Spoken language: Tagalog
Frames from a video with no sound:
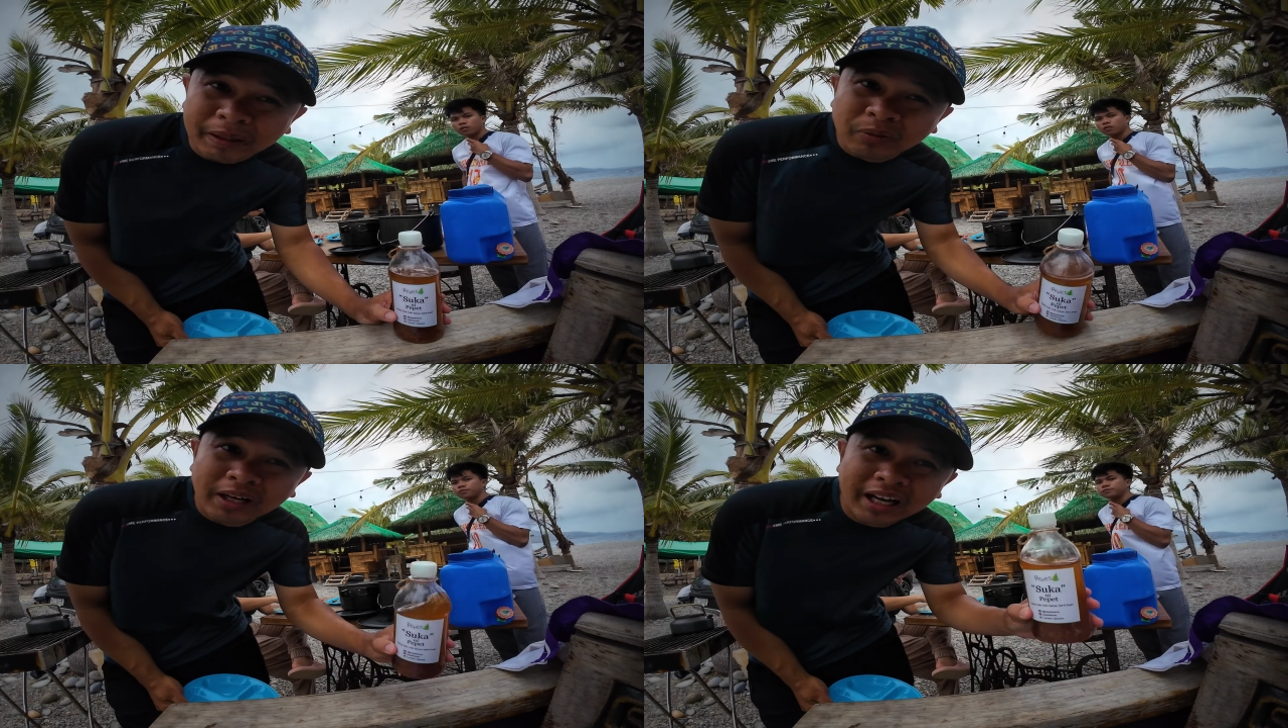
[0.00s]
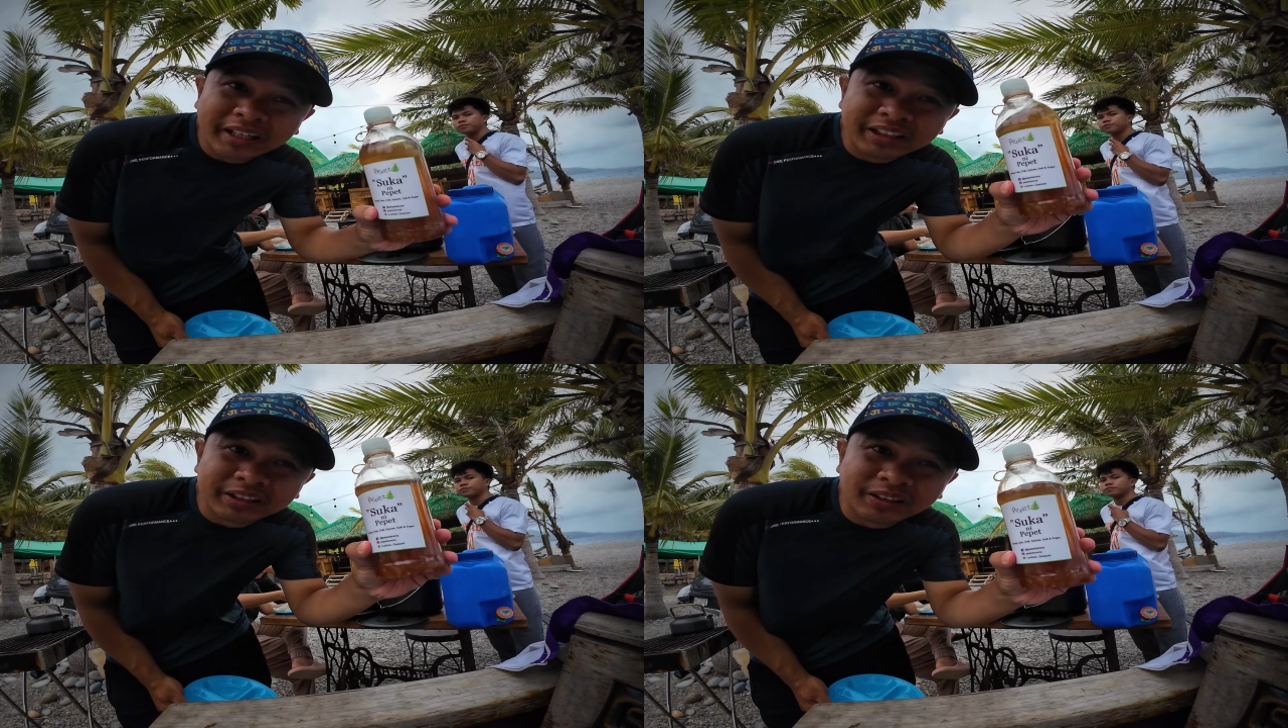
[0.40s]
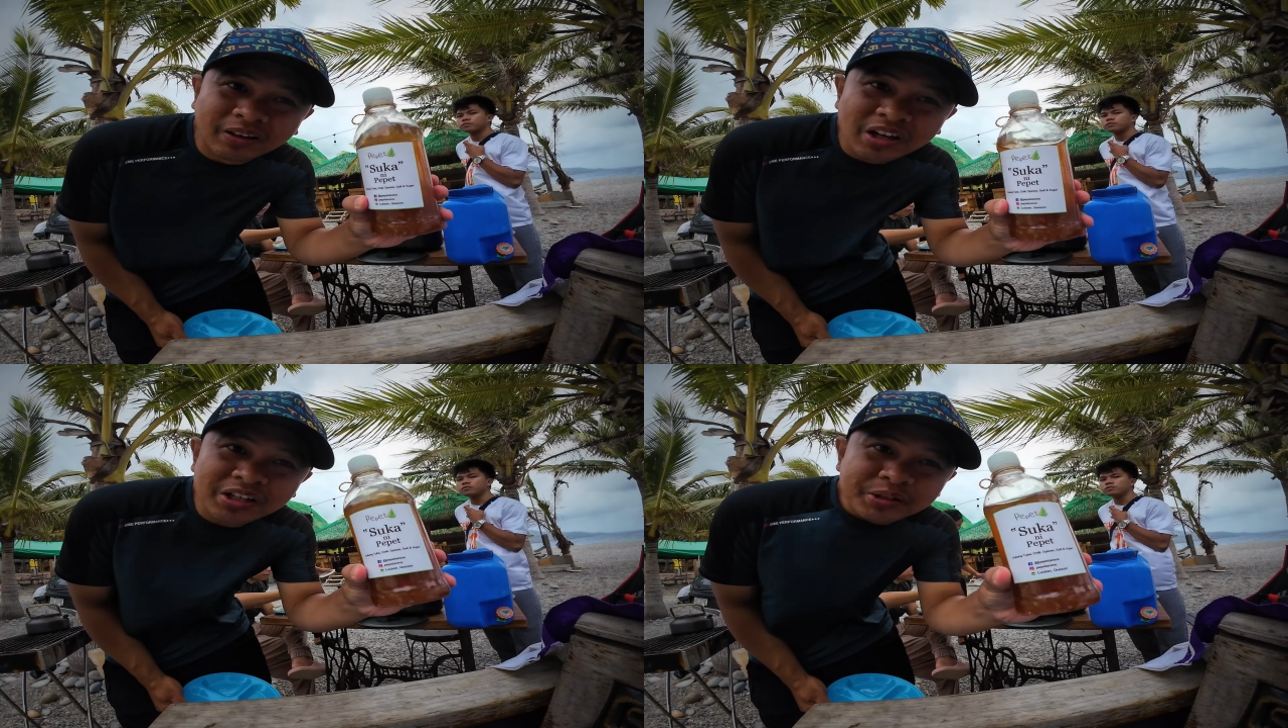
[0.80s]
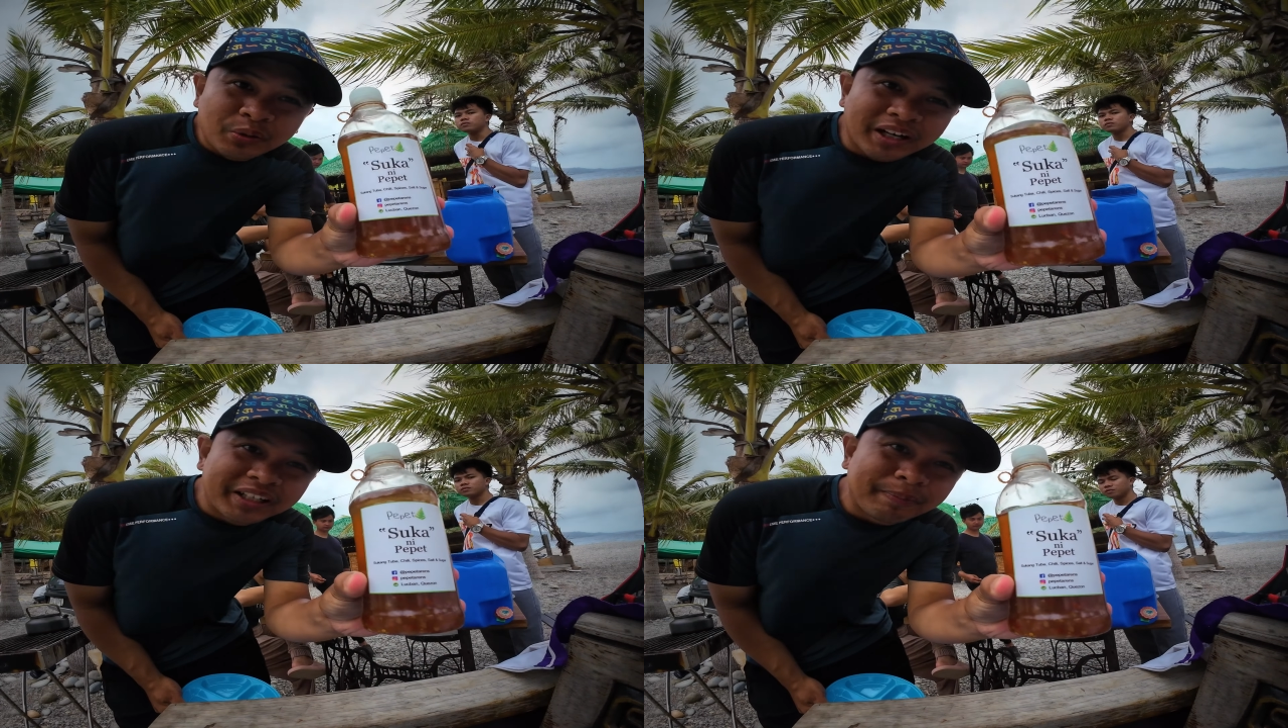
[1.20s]
pag wala nito.
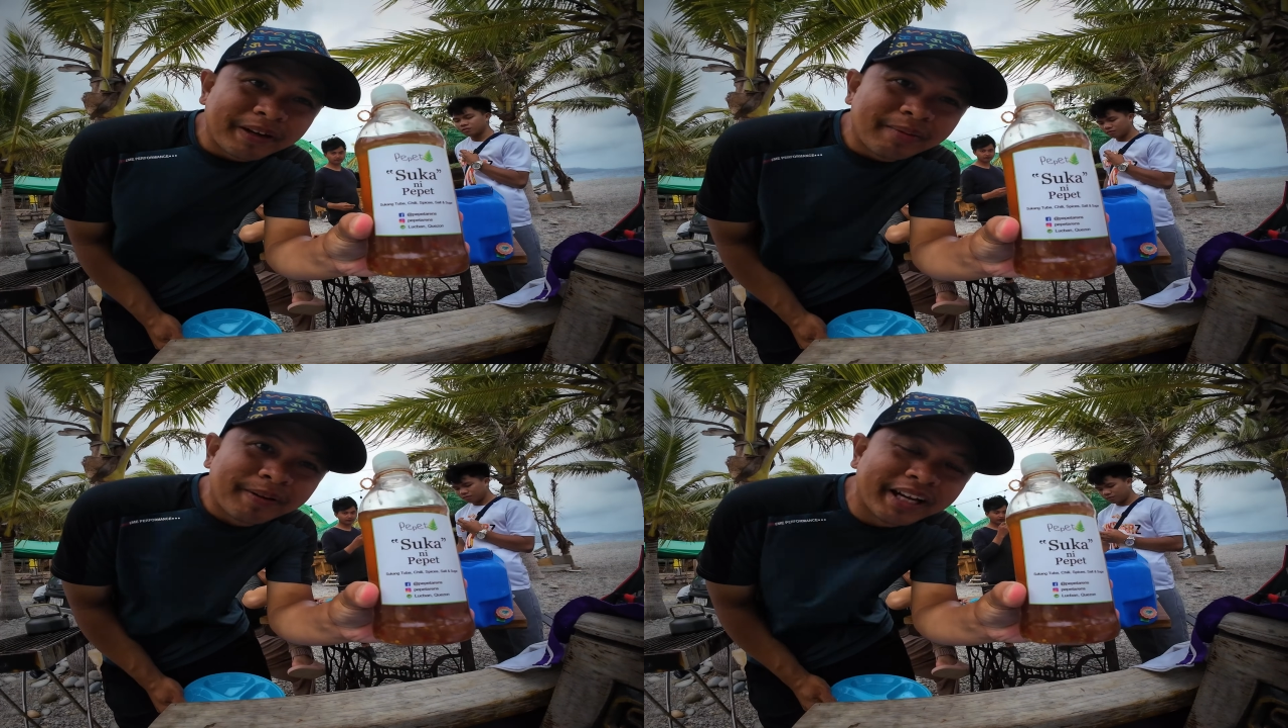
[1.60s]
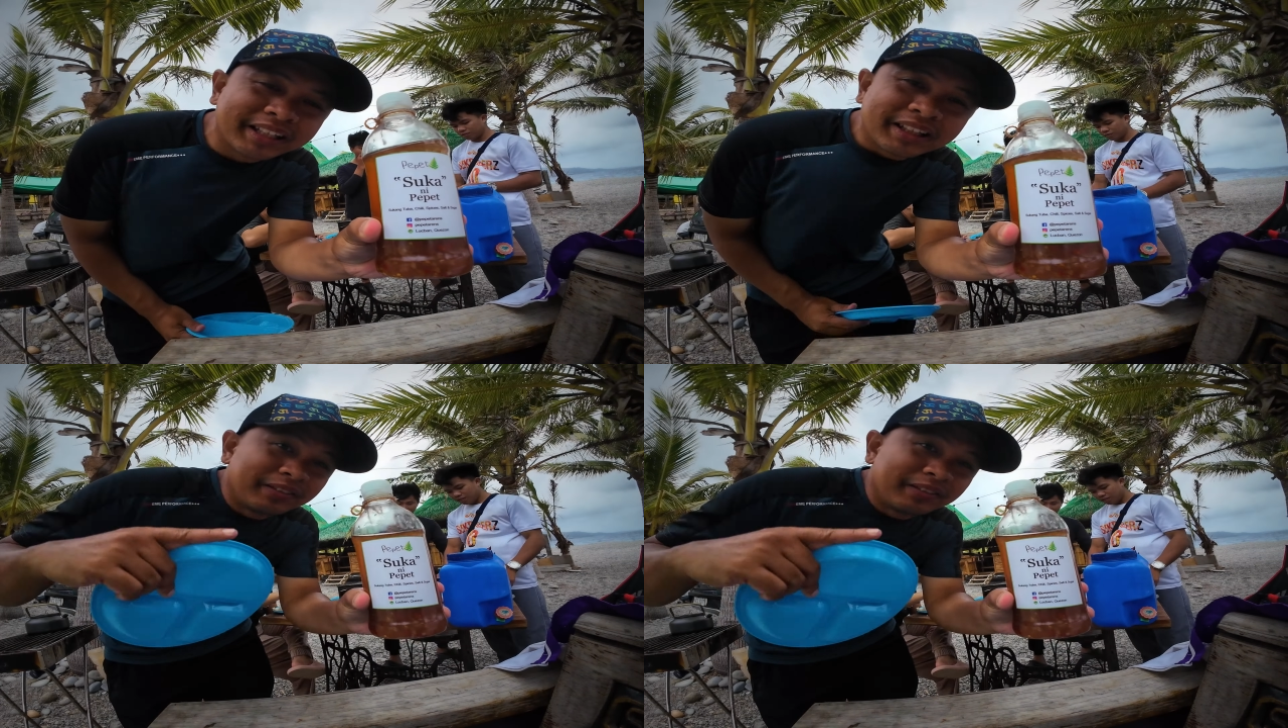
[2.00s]
Suka ni Pepe.